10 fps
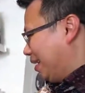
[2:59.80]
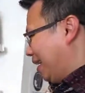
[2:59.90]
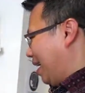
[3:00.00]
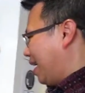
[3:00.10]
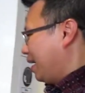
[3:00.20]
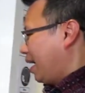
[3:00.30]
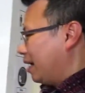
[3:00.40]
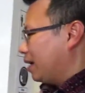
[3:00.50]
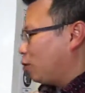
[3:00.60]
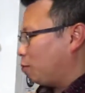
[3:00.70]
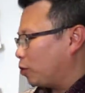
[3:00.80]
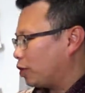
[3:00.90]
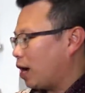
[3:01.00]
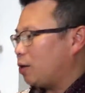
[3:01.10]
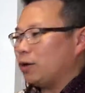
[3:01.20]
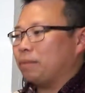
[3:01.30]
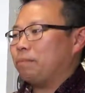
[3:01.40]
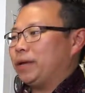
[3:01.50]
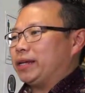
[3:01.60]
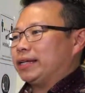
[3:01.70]
ya ada kerupuk tahu
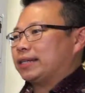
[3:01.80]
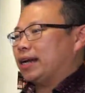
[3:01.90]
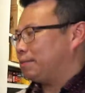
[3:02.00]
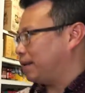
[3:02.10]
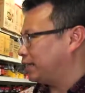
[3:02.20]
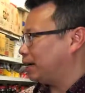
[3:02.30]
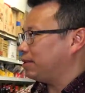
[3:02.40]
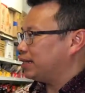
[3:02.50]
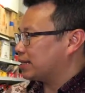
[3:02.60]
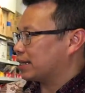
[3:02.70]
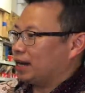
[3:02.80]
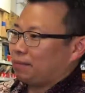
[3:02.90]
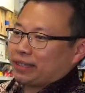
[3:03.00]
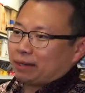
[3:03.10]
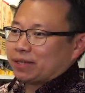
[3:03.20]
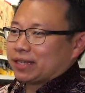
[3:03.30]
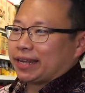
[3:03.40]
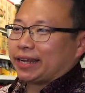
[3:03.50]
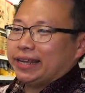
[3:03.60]
emping dan segala macamnya dan segala macam snack